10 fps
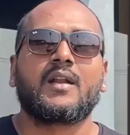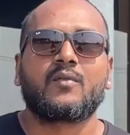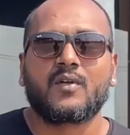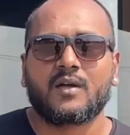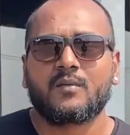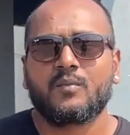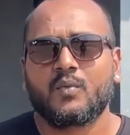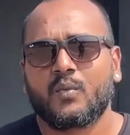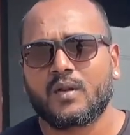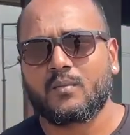எல்லாருக்கும் வணக்கம்
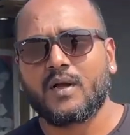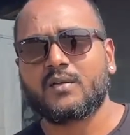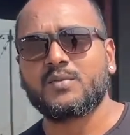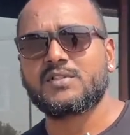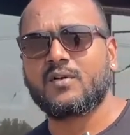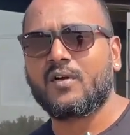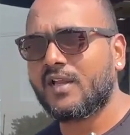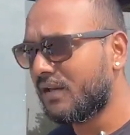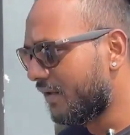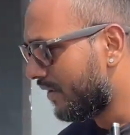வெல்கம் பேக் டு மிஸ்டர்
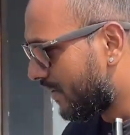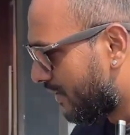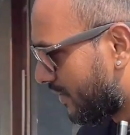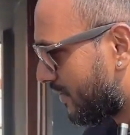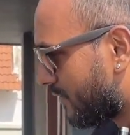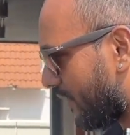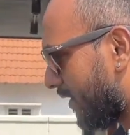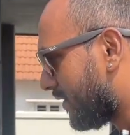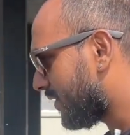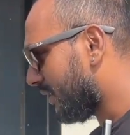ராக்கெட் ஸோ
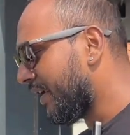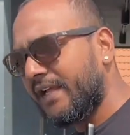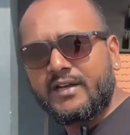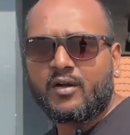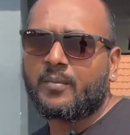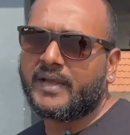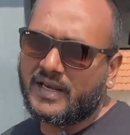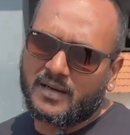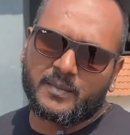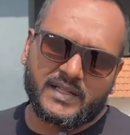எஸ் இன்றைக்கி
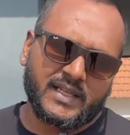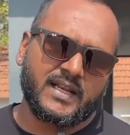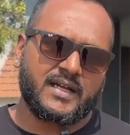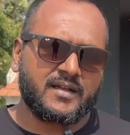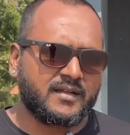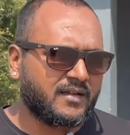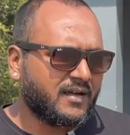டாபிக் என்னென்னு பார்த்தீங்கன்னா